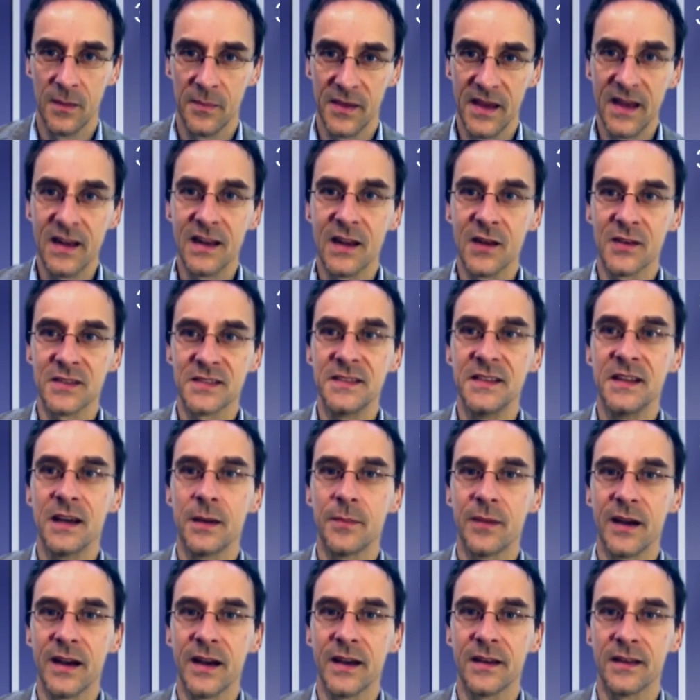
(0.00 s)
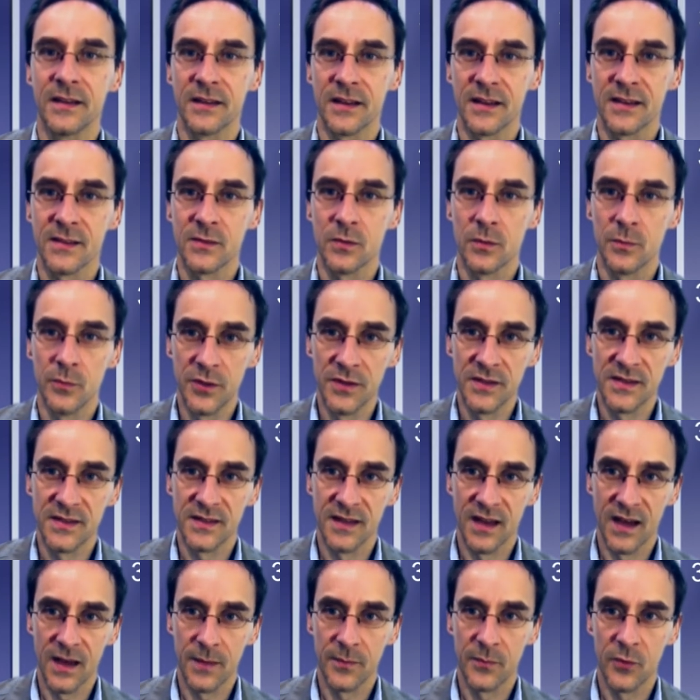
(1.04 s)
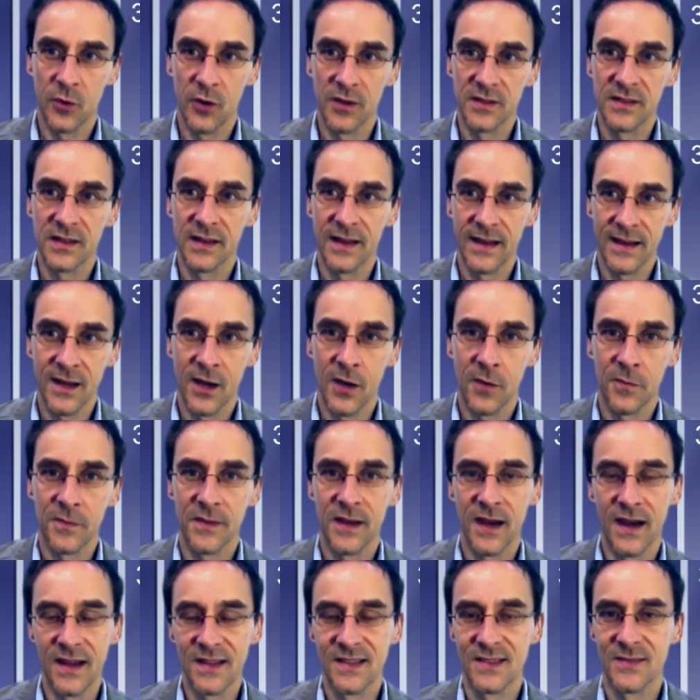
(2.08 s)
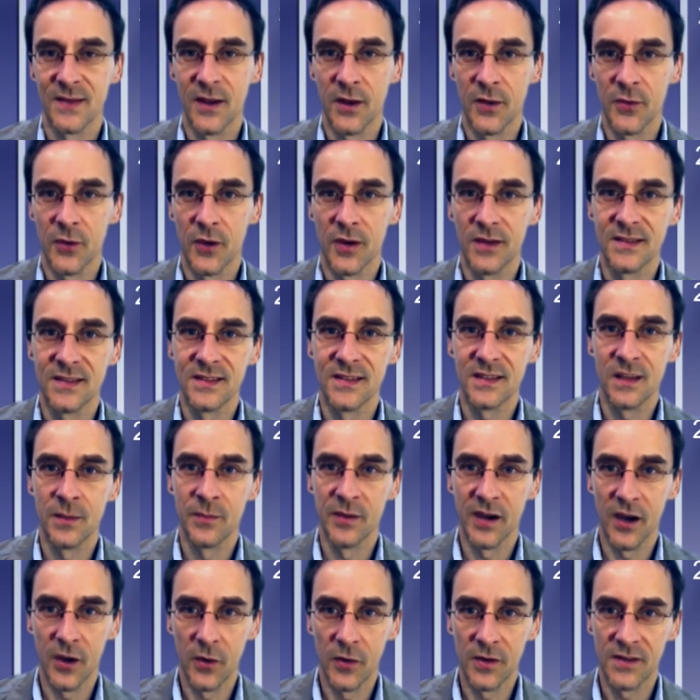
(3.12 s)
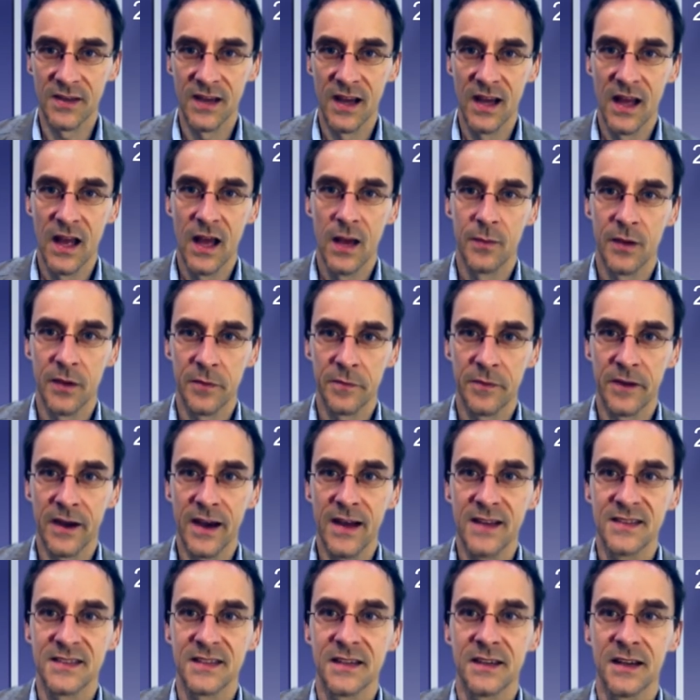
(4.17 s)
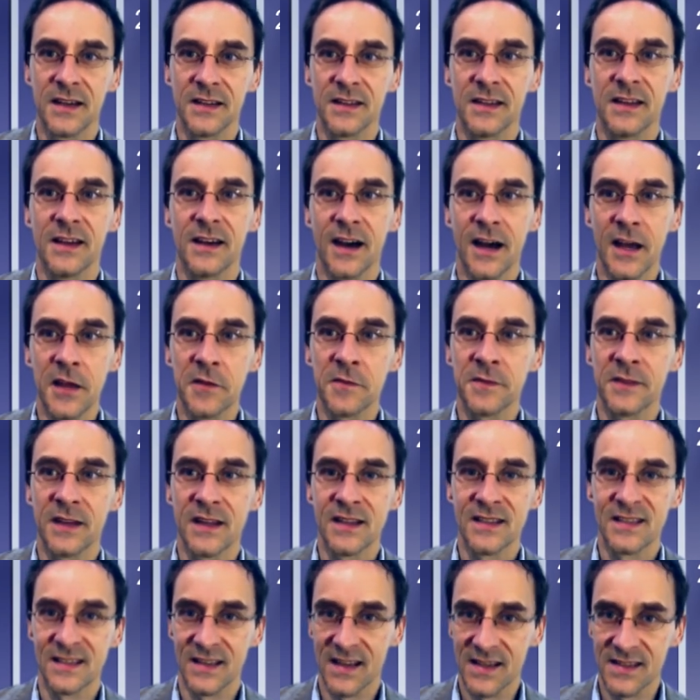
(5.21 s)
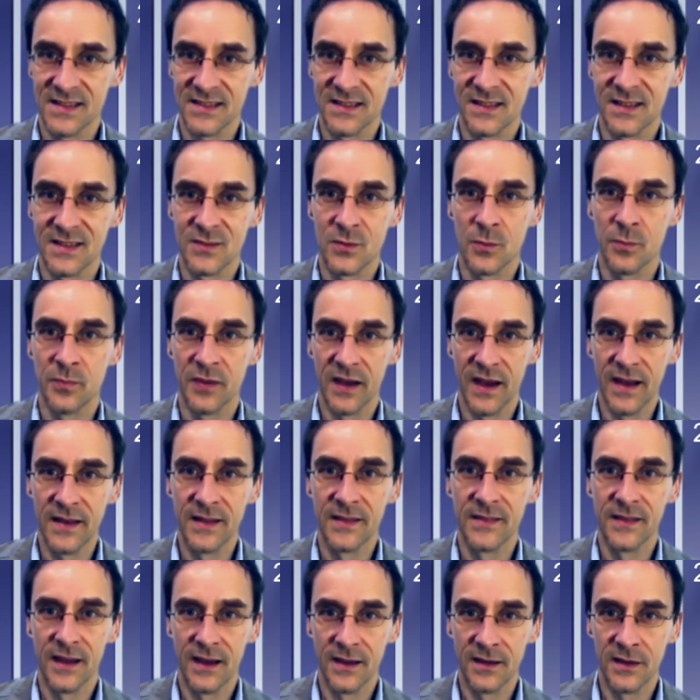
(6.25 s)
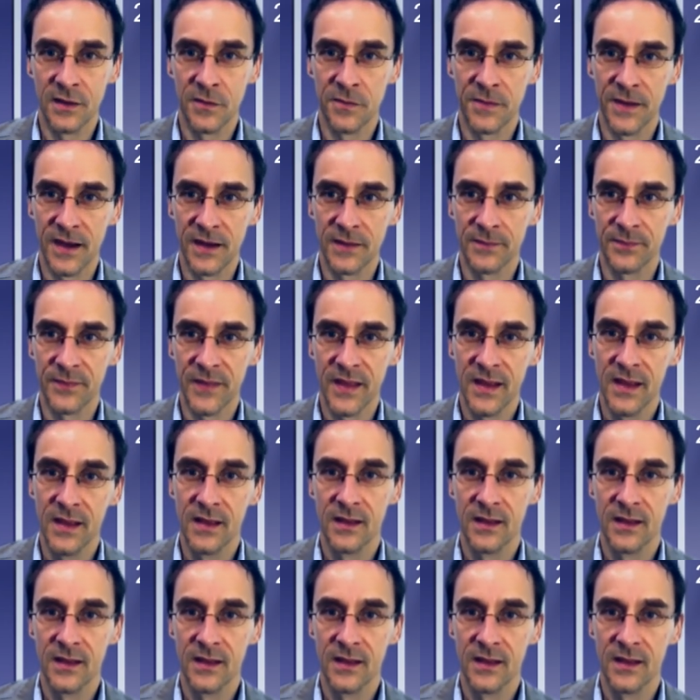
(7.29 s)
Pendler aus Niederbayern in Richtung München haben heute länger auf der A92 gebraucht. Bei Freising hatte der Reifen eines Lasters zu brennen angefangen.